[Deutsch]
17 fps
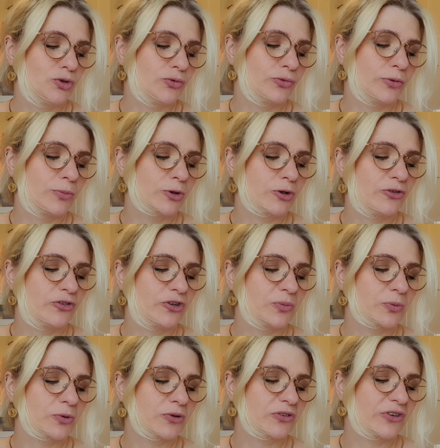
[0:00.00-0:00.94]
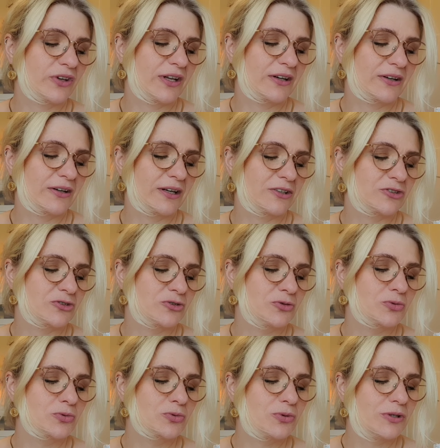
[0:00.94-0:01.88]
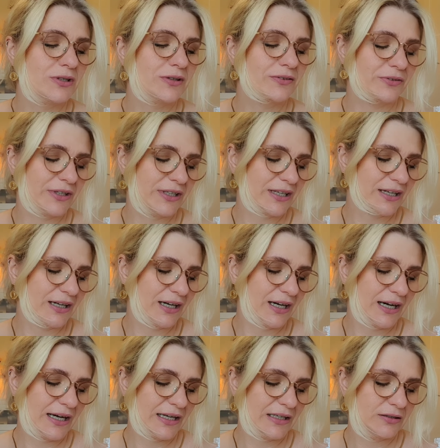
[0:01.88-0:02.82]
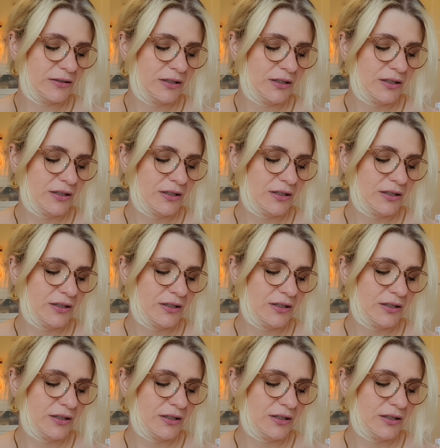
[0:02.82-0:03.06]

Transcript: 95% Natur, vegan.